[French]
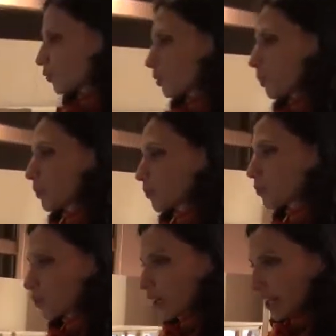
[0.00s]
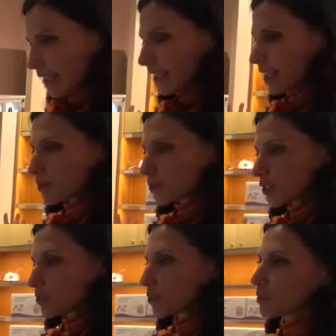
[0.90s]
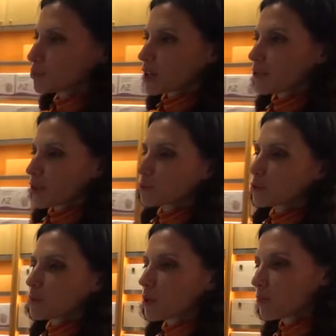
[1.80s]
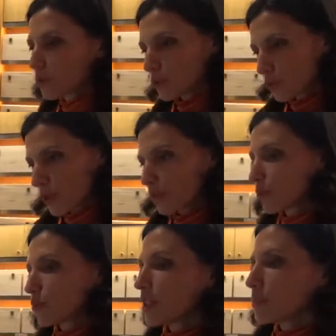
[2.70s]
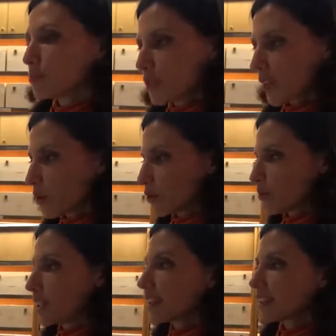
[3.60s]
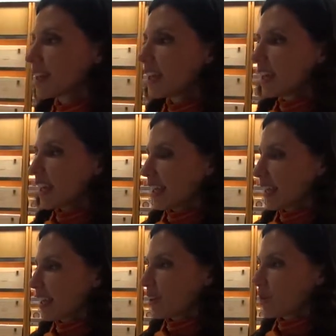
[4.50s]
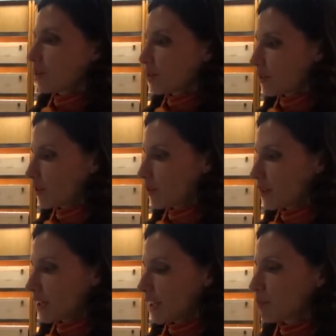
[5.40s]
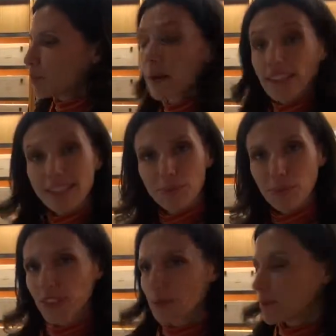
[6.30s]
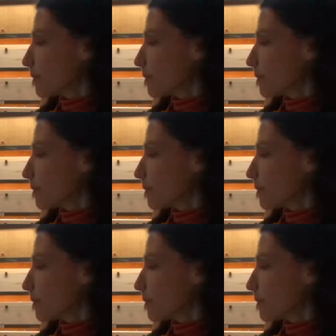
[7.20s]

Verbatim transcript: nous proposons sera également disponible sous la forme de meubles que nous avons voulu les plus ergonomiques et euh, les plus pratiques possibles.